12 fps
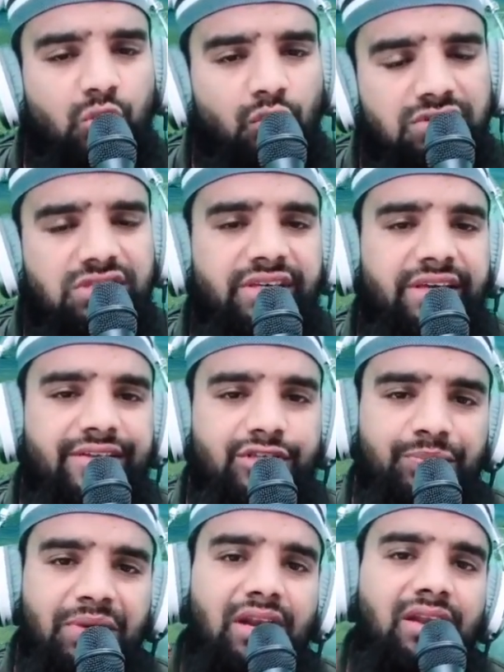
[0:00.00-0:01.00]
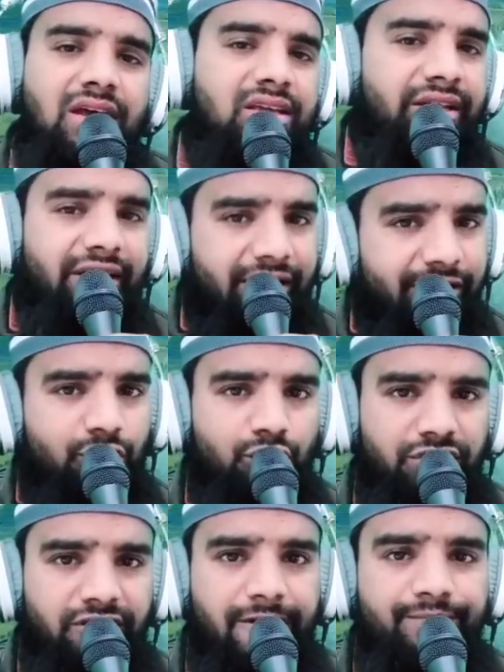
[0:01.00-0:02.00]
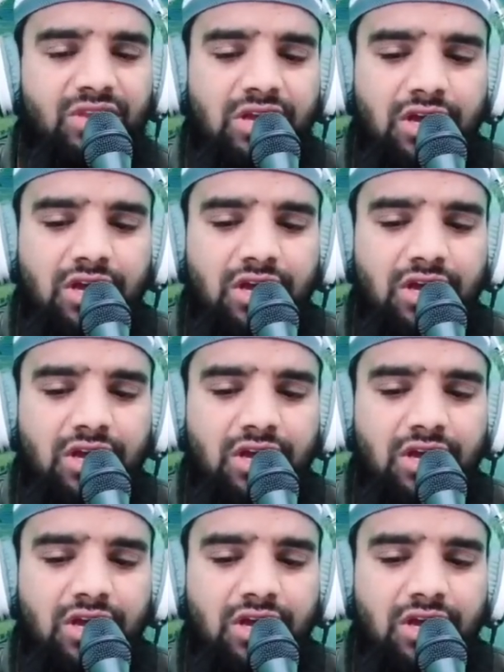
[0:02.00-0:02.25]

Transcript: कौन सी हैं जिन पर अल्लाह की लानत होती है